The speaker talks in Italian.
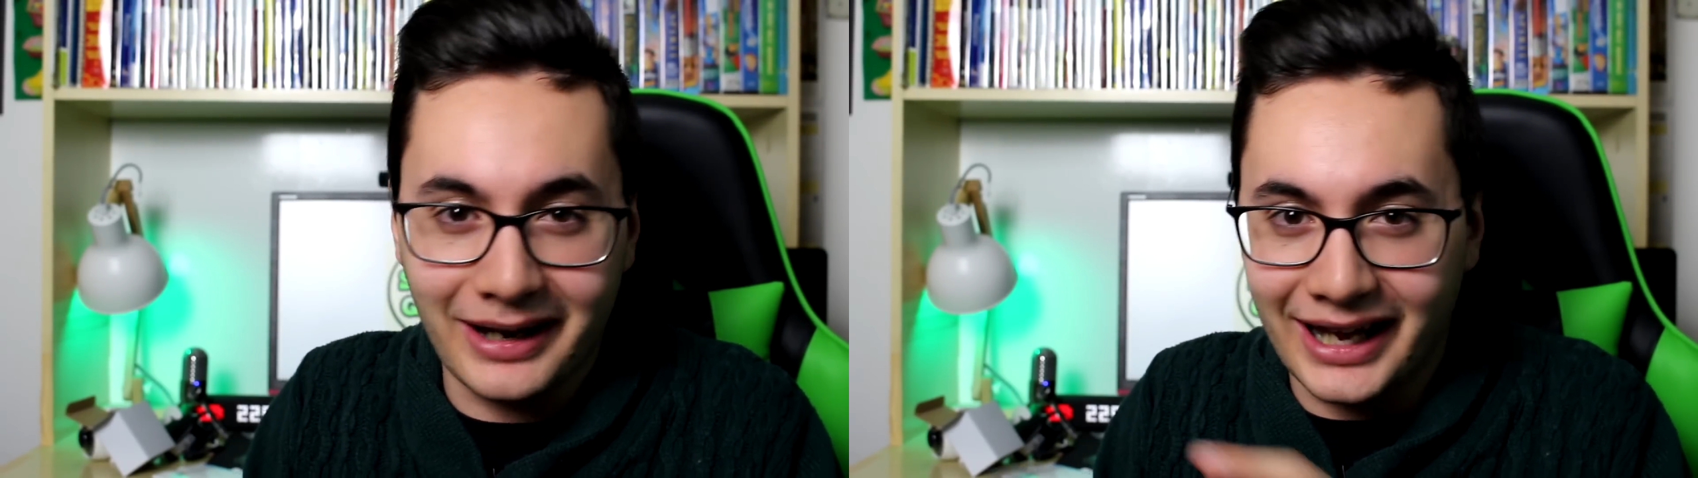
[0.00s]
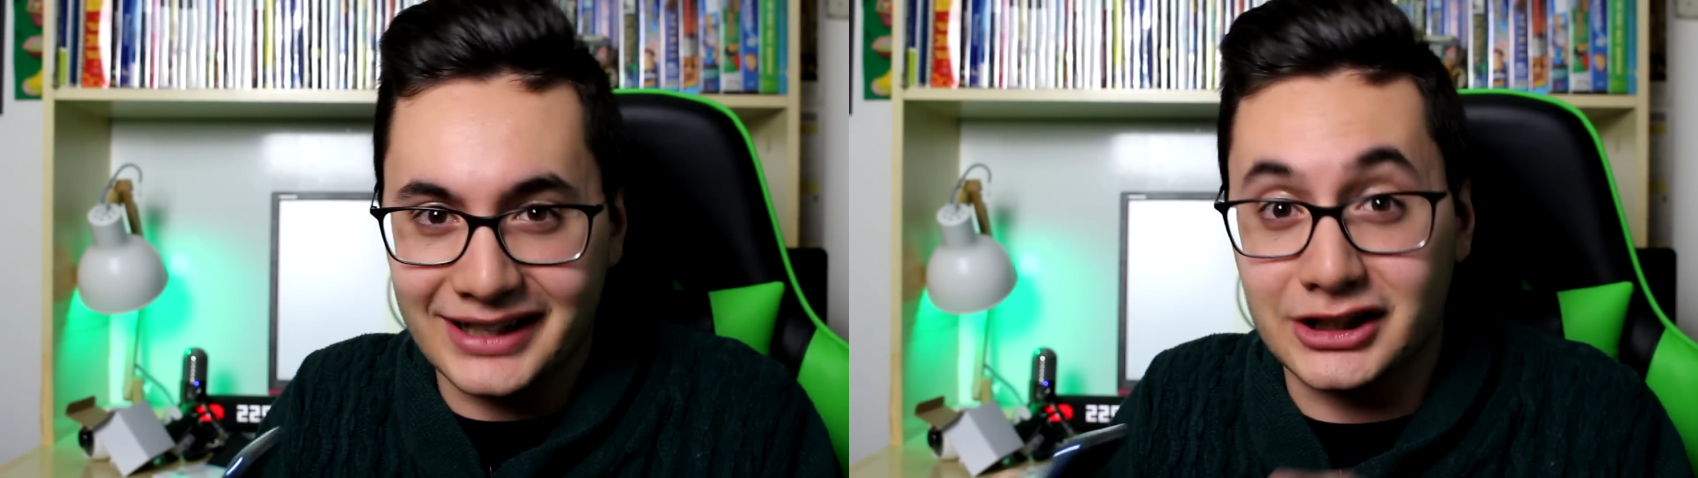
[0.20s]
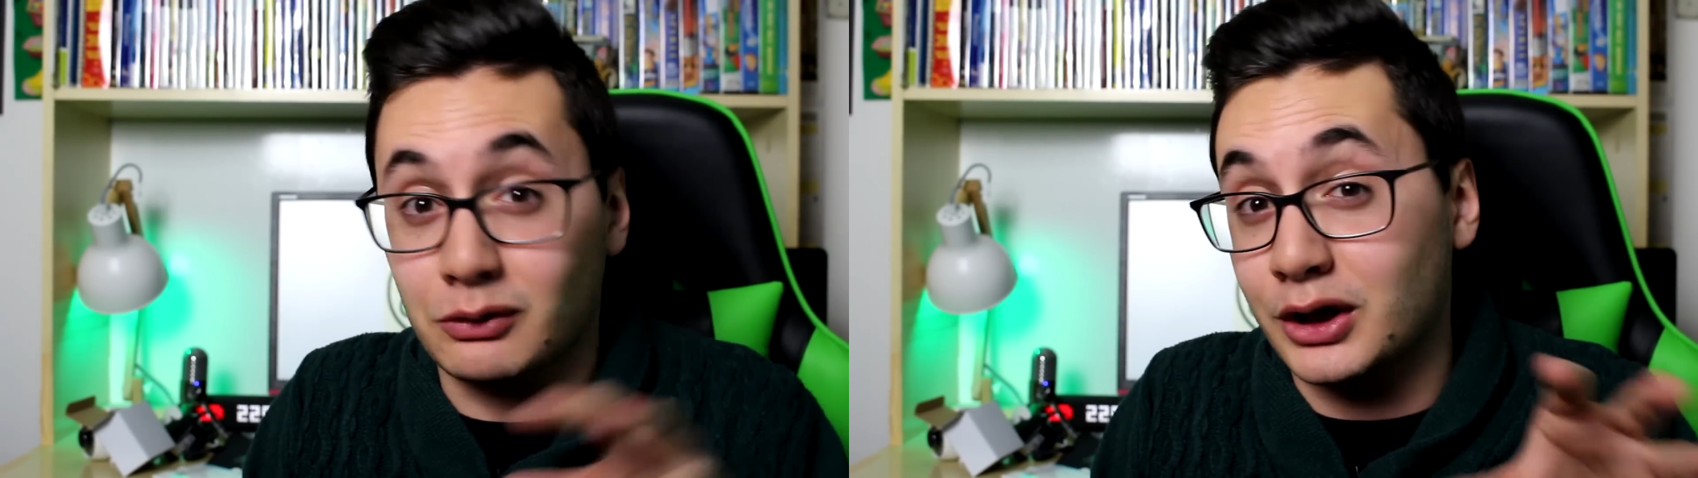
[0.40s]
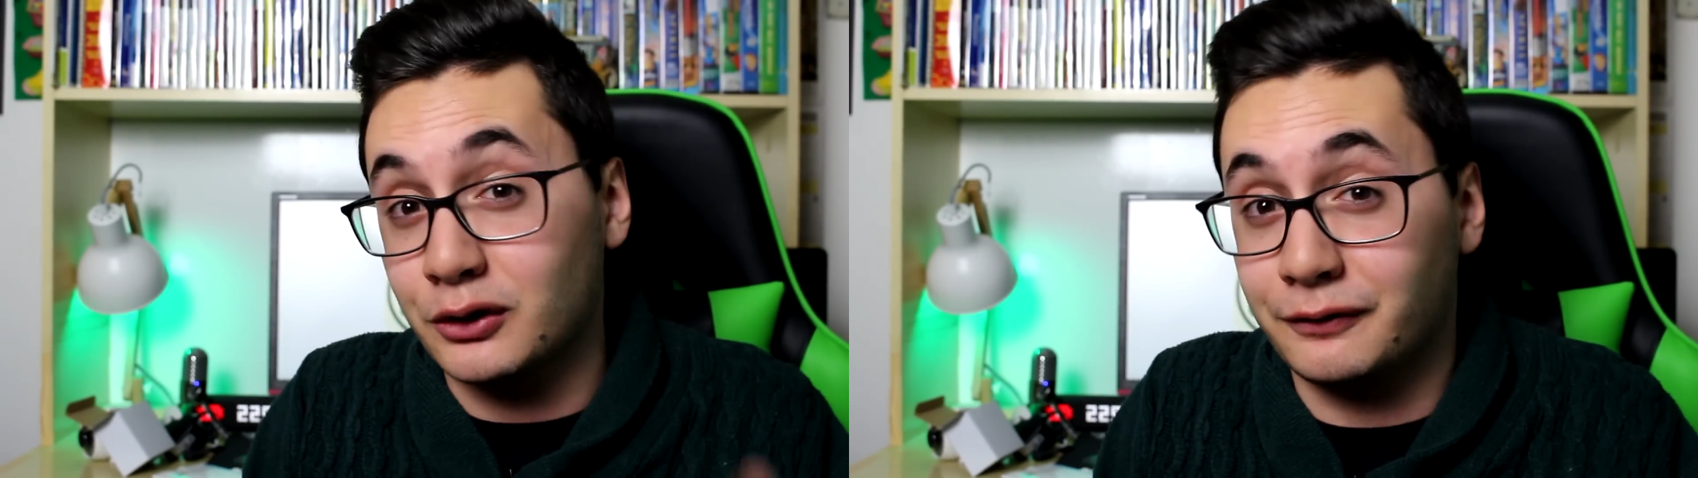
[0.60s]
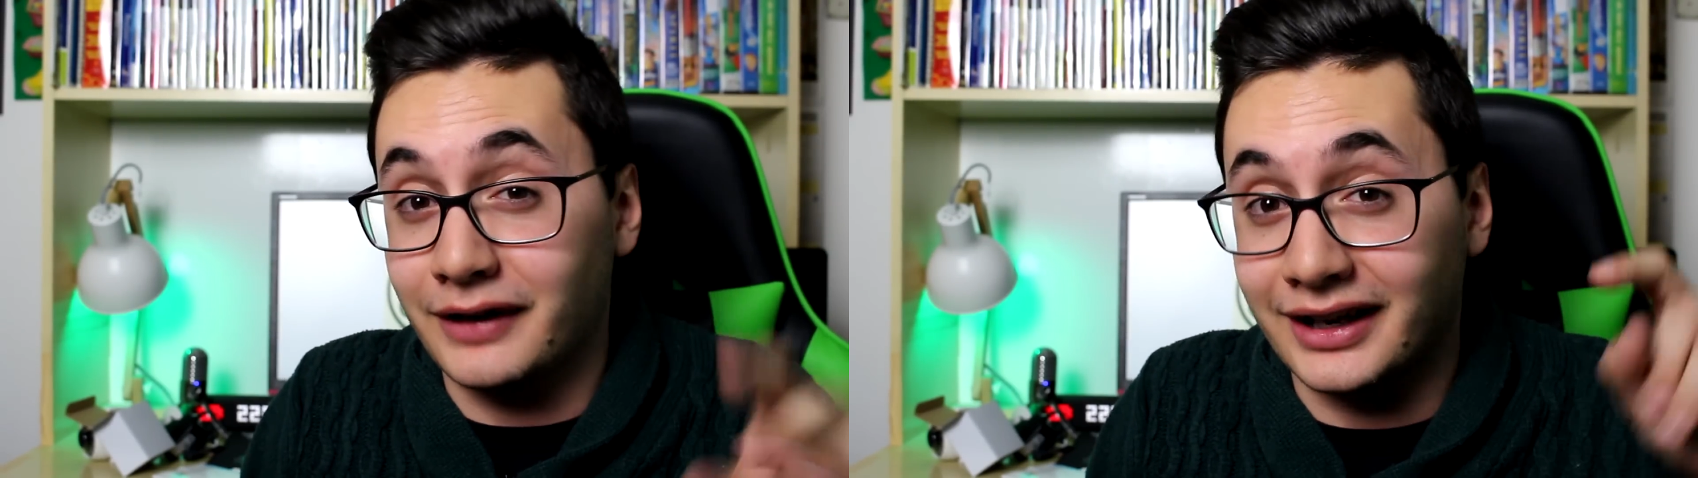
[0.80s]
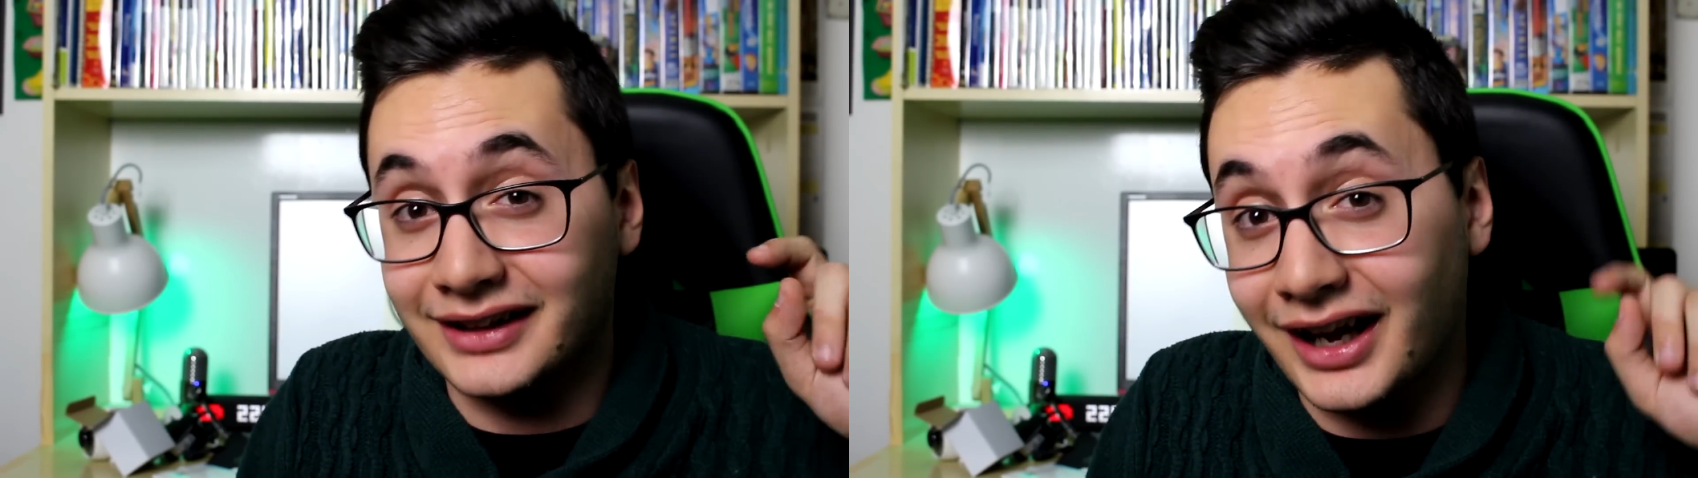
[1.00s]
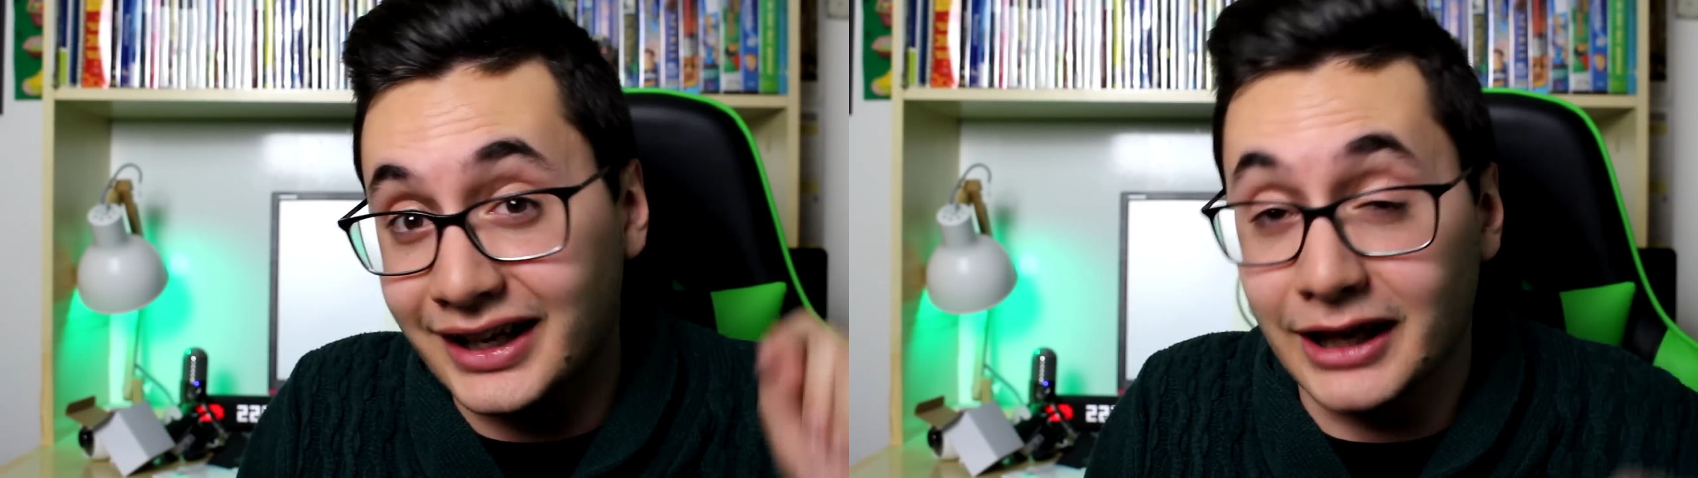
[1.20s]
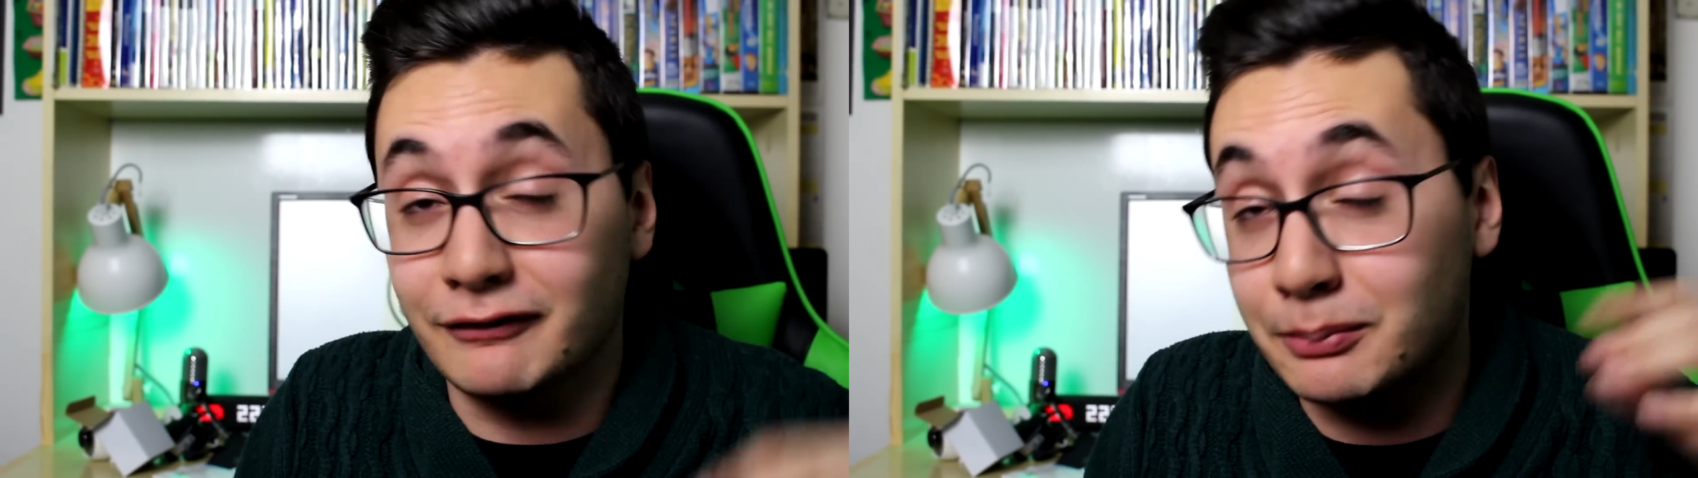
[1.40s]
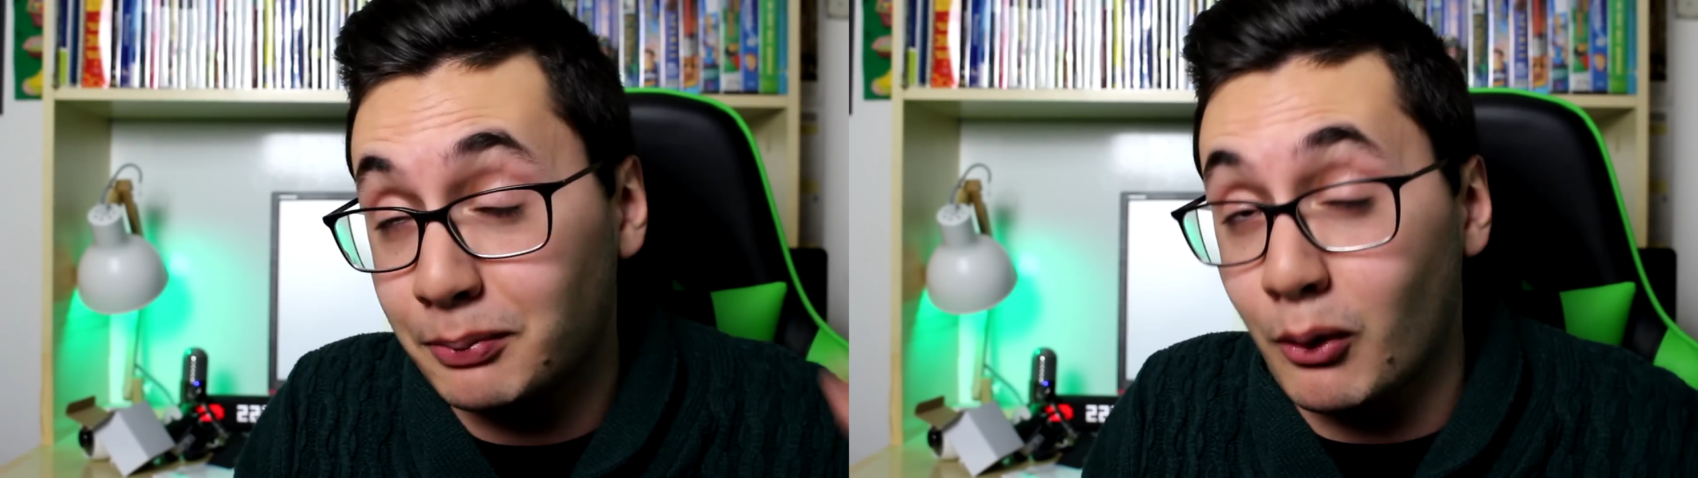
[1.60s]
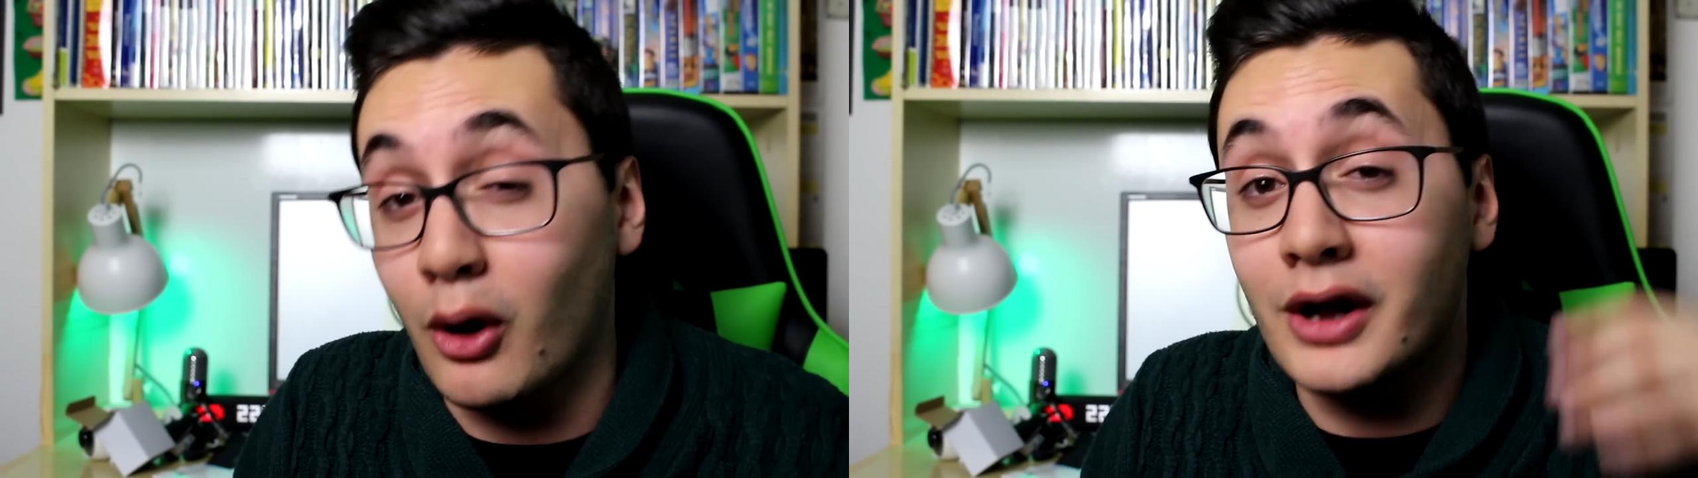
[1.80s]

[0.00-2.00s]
magari c'è qualche offerta che vi può